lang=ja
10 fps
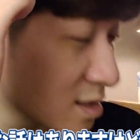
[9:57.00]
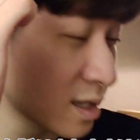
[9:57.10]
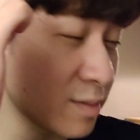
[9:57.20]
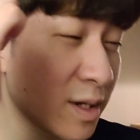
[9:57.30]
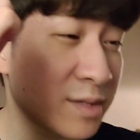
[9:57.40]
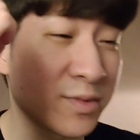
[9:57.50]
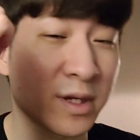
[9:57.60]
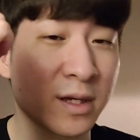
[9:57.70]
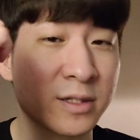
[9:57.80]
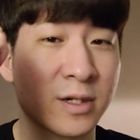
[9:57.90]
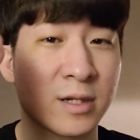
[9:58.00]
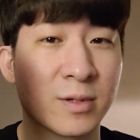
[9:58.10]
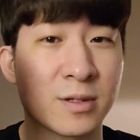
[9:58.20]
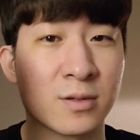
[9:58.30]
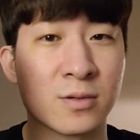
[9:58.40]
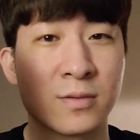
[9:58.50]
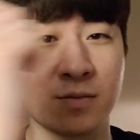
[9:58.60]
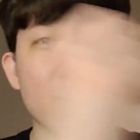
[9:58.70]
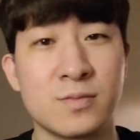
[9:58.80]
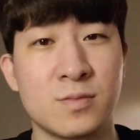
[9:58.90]
くなりますみたいな話はありますけど、
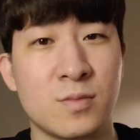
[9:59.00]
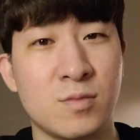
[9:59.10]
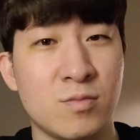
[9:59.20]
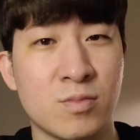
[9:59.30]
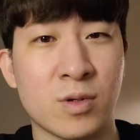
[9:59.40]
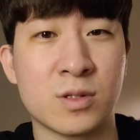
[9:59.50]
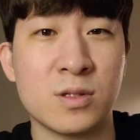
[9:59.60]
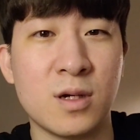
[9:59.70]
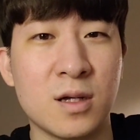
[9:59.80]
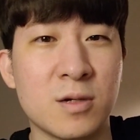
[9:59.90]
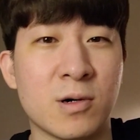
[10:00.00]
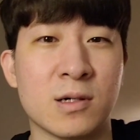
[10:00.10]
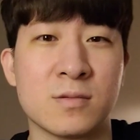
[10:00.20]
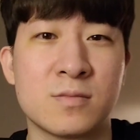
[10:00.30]
別に花は